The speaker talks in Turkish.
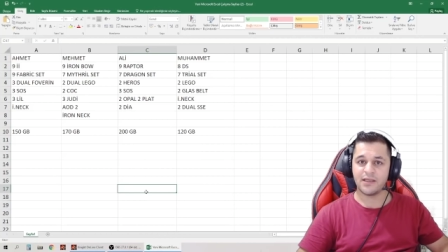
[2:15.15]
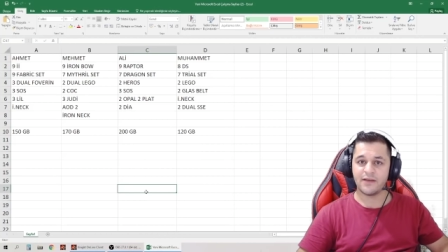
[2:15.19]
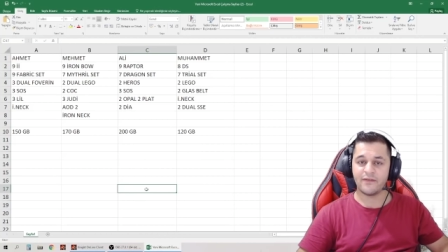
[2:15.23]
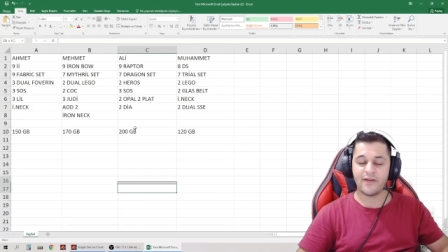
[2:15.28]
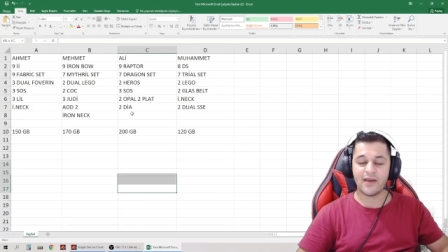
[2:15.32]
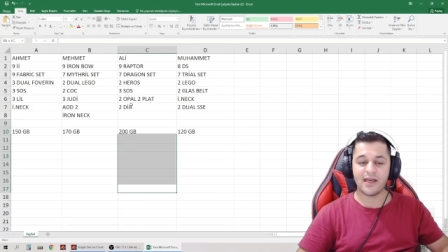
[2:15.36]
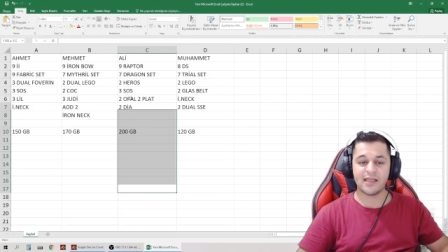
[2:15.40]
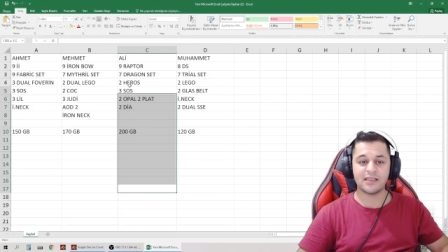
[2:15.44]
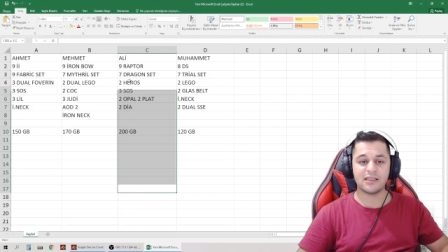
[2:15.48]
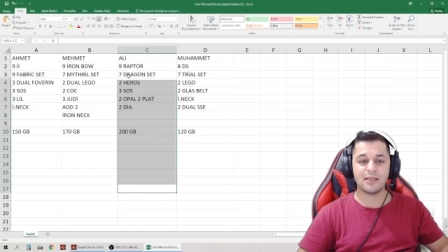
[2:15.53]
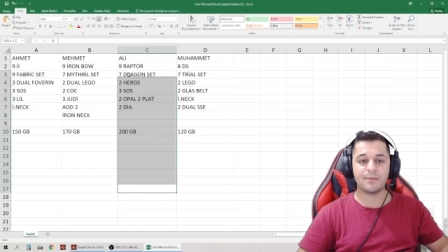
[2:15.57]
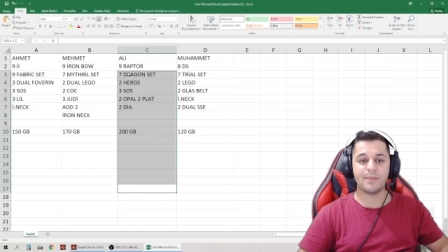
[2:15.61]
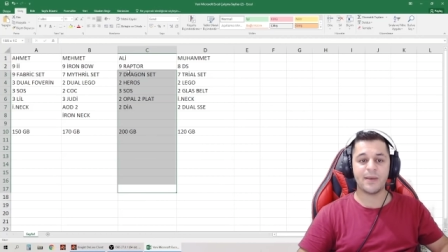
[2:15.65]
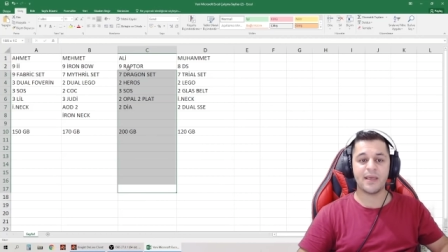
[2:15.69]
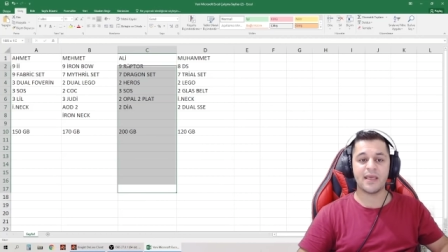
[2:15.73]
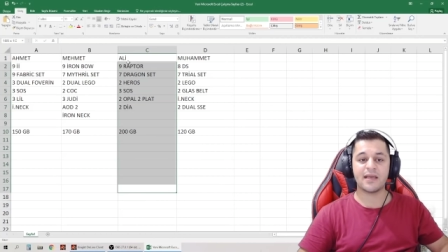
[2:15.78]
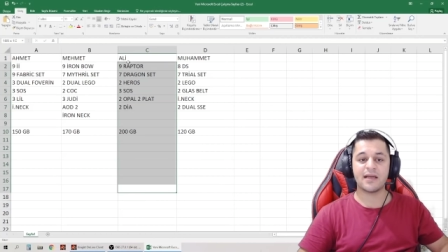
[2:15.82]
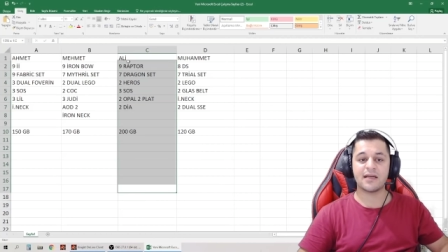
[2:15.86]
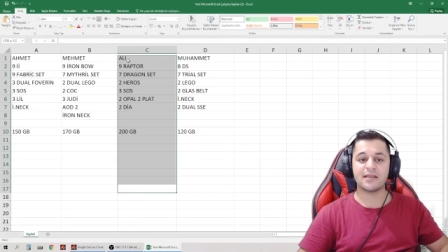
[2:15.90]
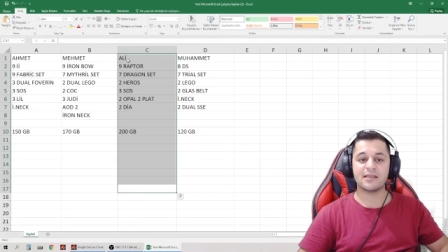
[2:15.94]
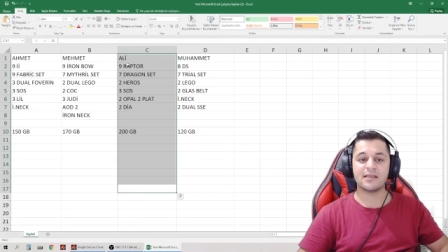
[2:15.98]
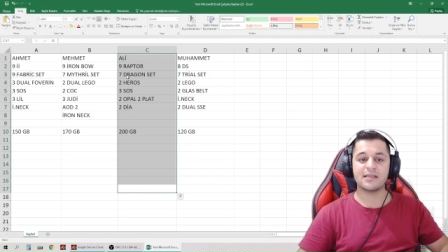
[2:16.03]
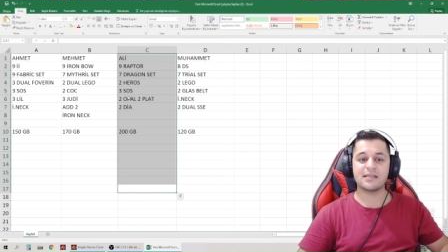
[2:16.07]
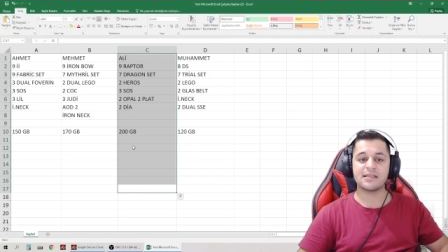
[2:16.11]
Veyahut da
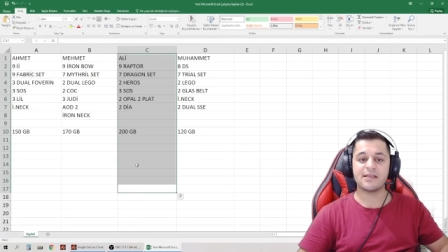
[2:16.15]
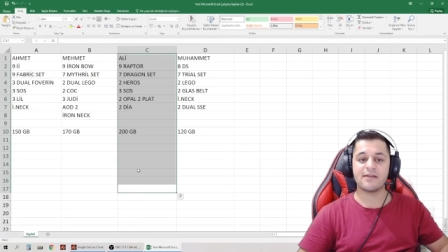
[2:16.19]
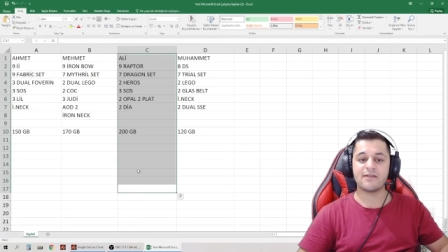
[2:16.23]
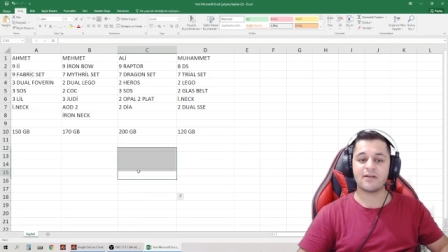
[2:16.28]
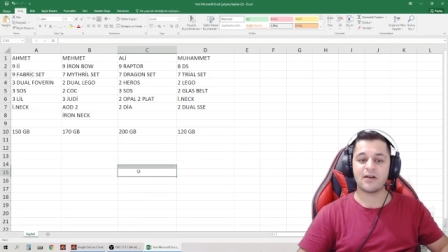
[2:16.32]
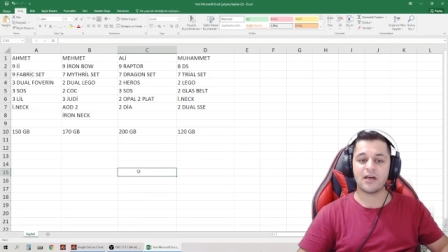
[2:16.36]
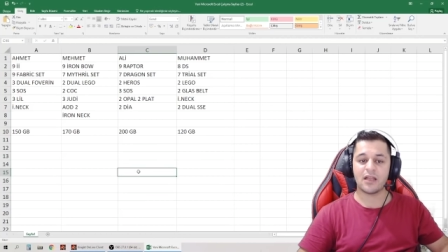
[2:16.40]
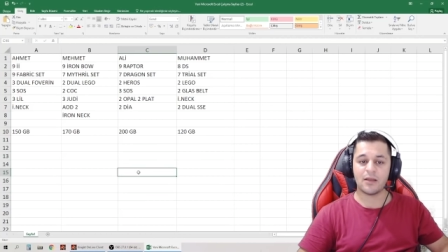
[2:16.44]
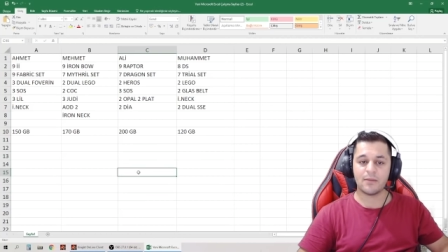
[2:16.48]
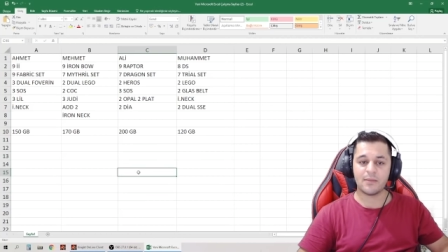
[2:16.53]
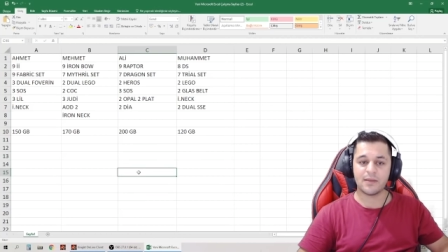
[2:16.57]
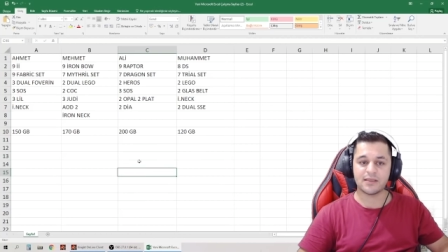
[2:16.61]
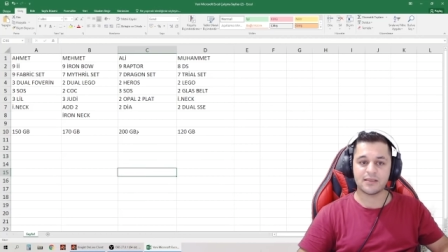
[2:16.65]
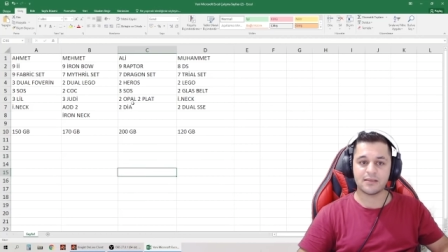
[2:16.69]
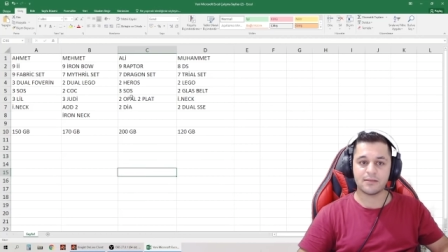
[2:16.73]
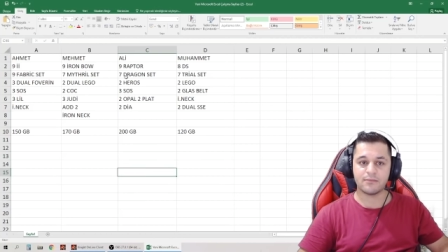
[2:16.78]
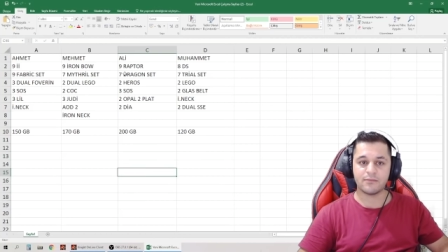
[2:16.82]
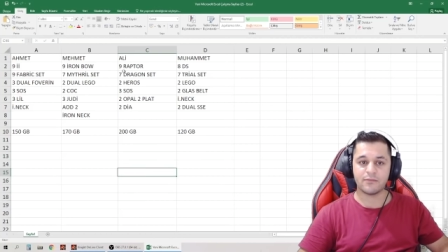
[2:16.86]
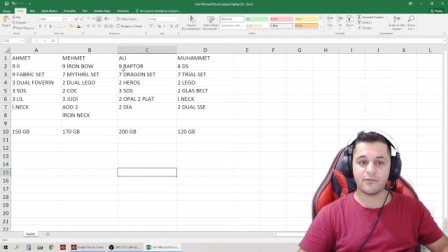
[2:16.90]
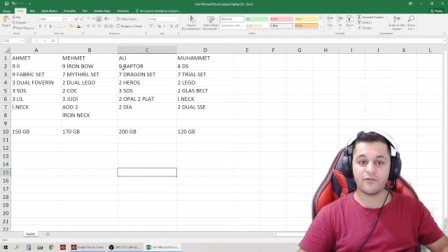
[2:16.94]
PK'dan zevk alamadım.